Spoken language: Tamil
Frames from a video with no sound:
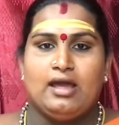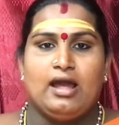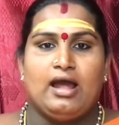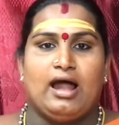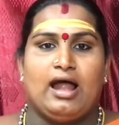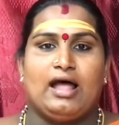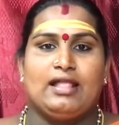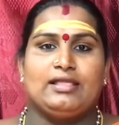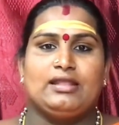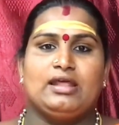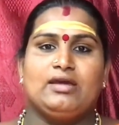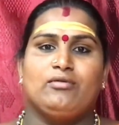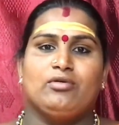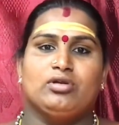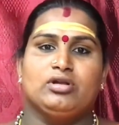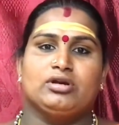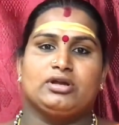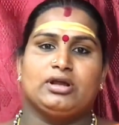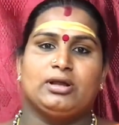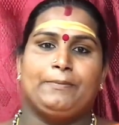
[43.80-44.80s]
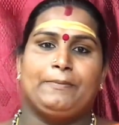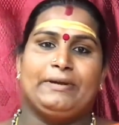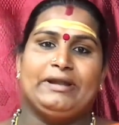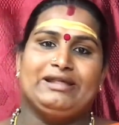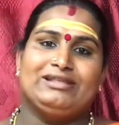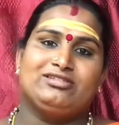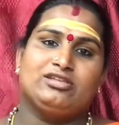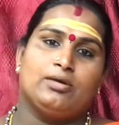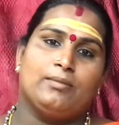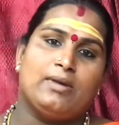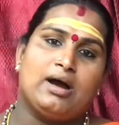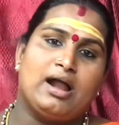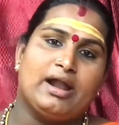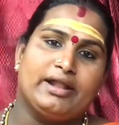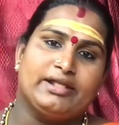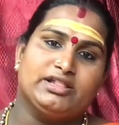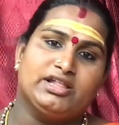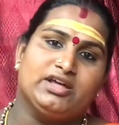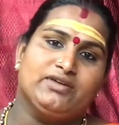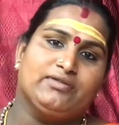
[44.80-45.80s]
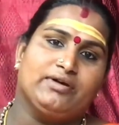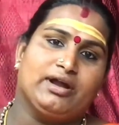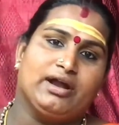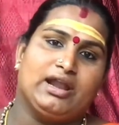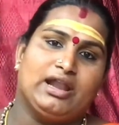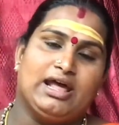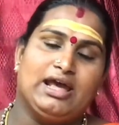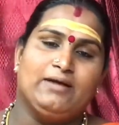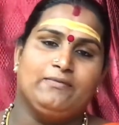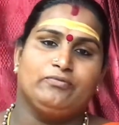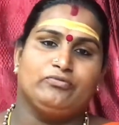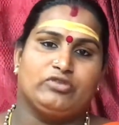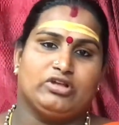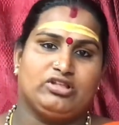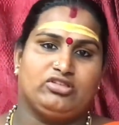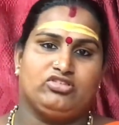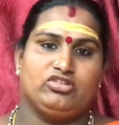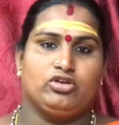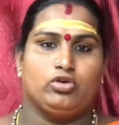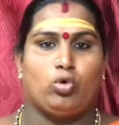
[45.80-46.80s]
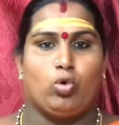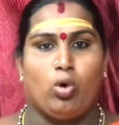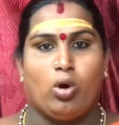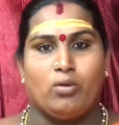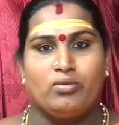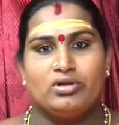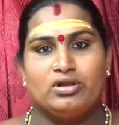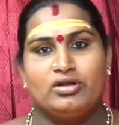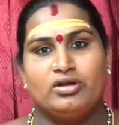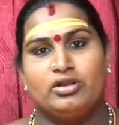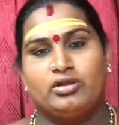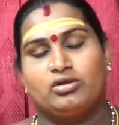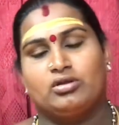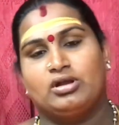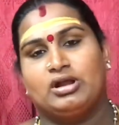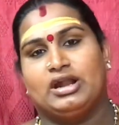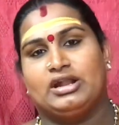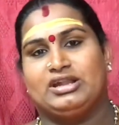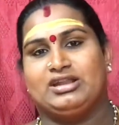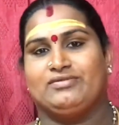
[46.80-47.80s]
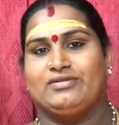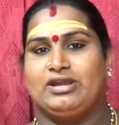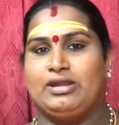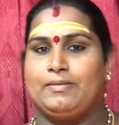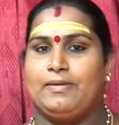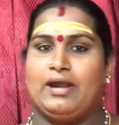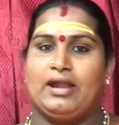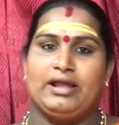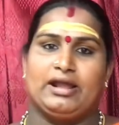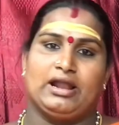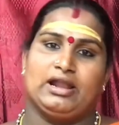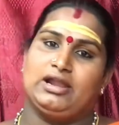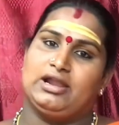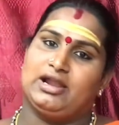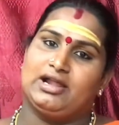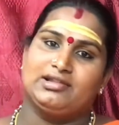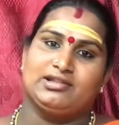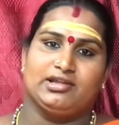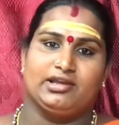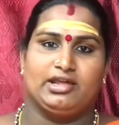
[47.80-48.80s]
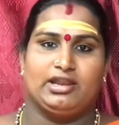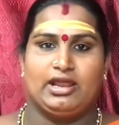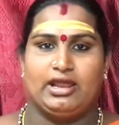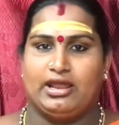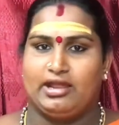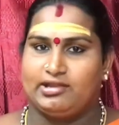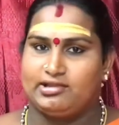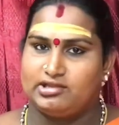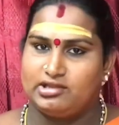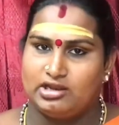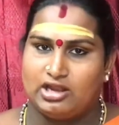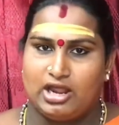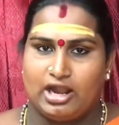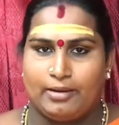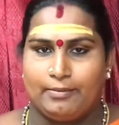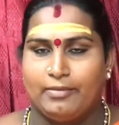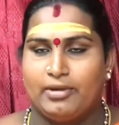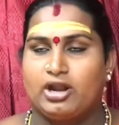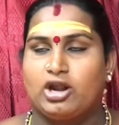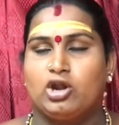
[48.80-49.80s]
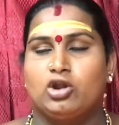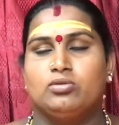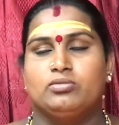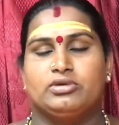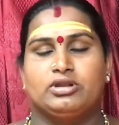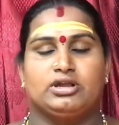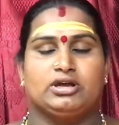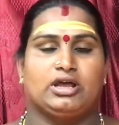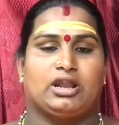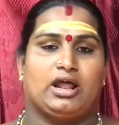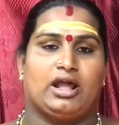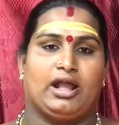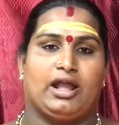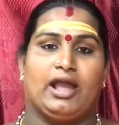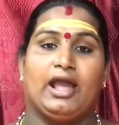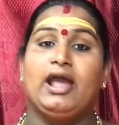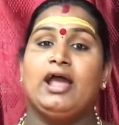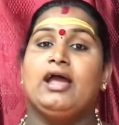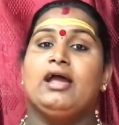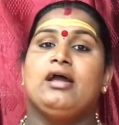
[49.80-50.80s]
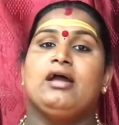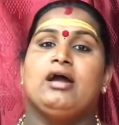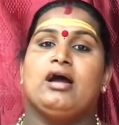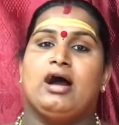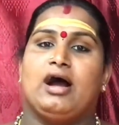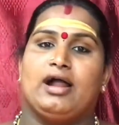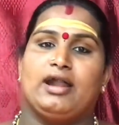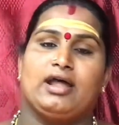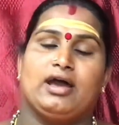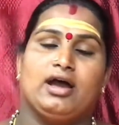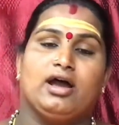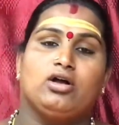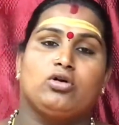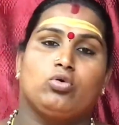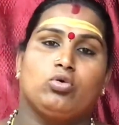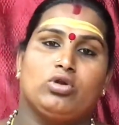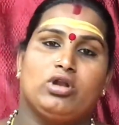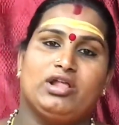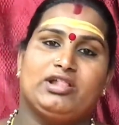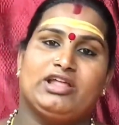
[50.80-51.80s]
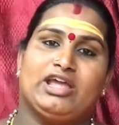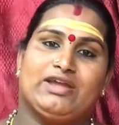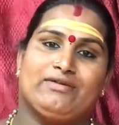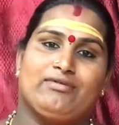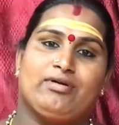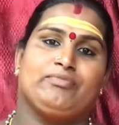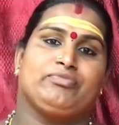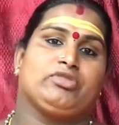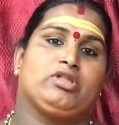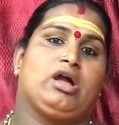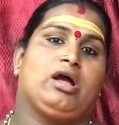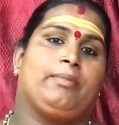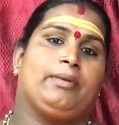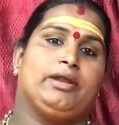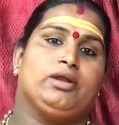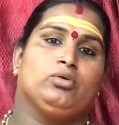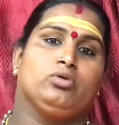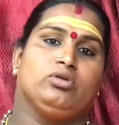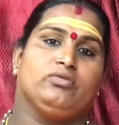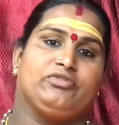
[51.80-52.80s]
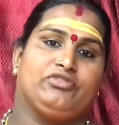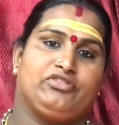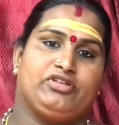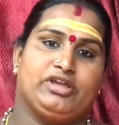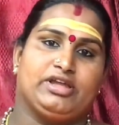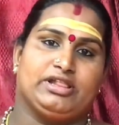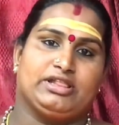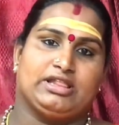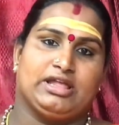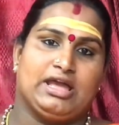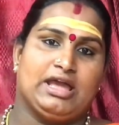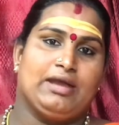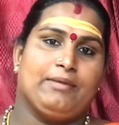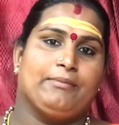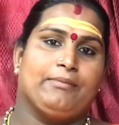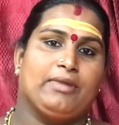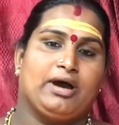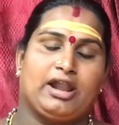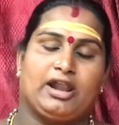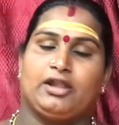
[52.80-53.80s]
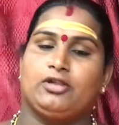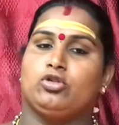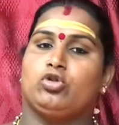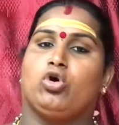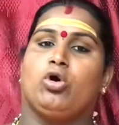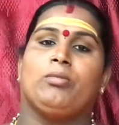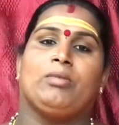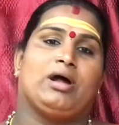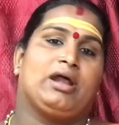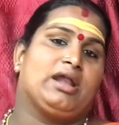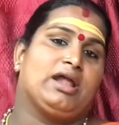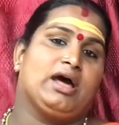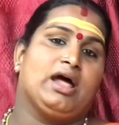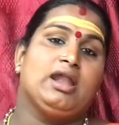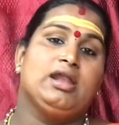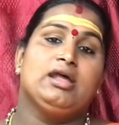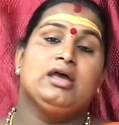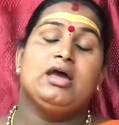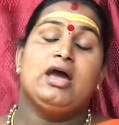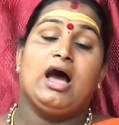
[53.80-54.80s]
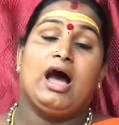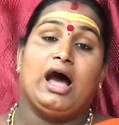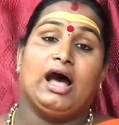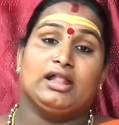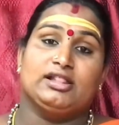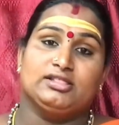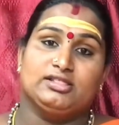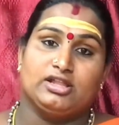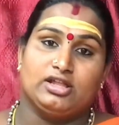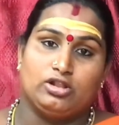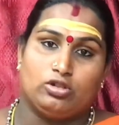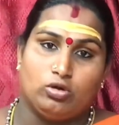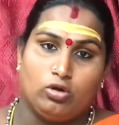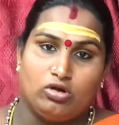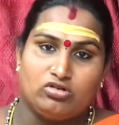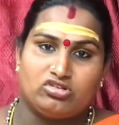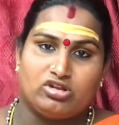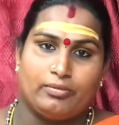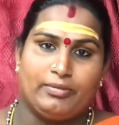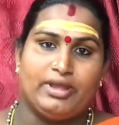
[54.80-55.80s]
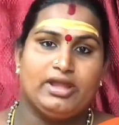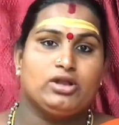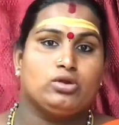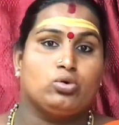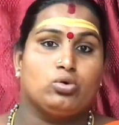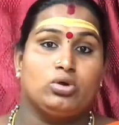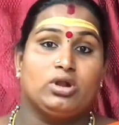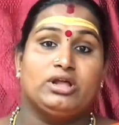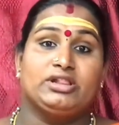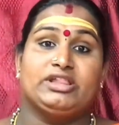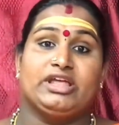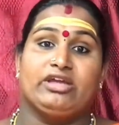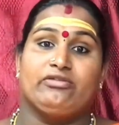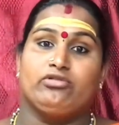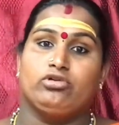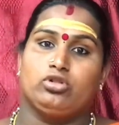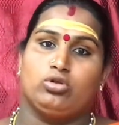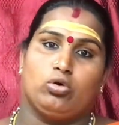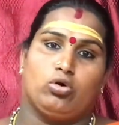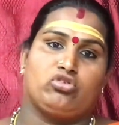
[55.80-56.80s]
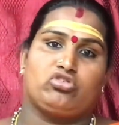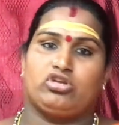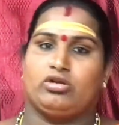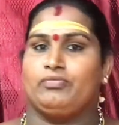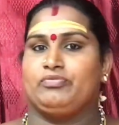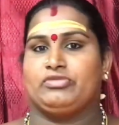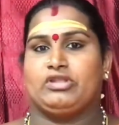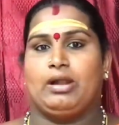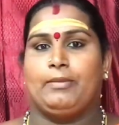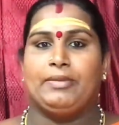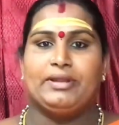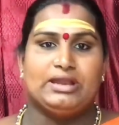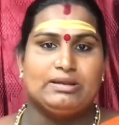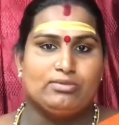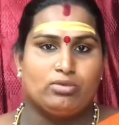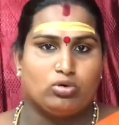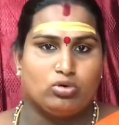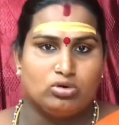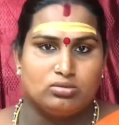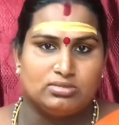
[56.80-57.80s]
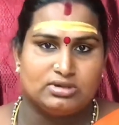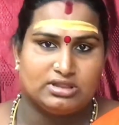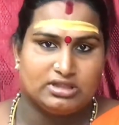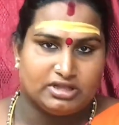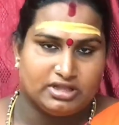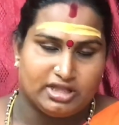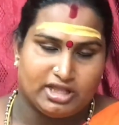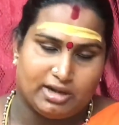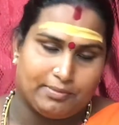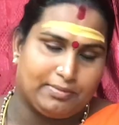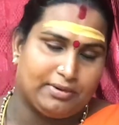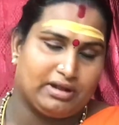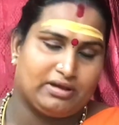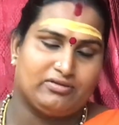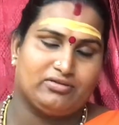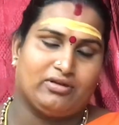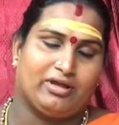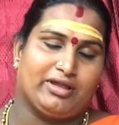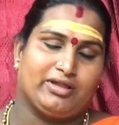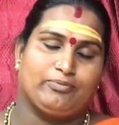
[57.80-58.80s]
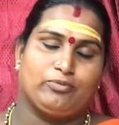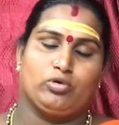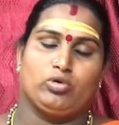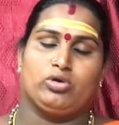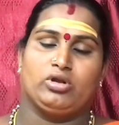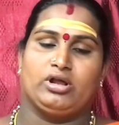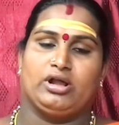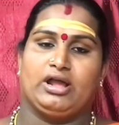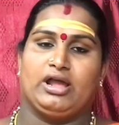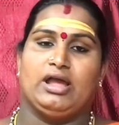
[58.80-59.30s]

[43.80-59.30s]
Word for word: அதில் அவங்களுக்கு பிடித்தமான தெய்வங்களை வச்சு கோவில் வரைக்கும் கட்டி வழிபாடுகள்லாம் செய்கிற சில அன்பர்களும் இருக்கிறாங்க ஆனால் குலதெய்வம் அப்படின்னு ஒரு விஷயத்தை மறந்தோம் ஆனால் அந்த தோஷமே குலதெய்வ தோஷம் அப்படின்னு நம்ம குடும்பத்துக்கு ஏற்பட்ட தாய் பொண்ணுங்க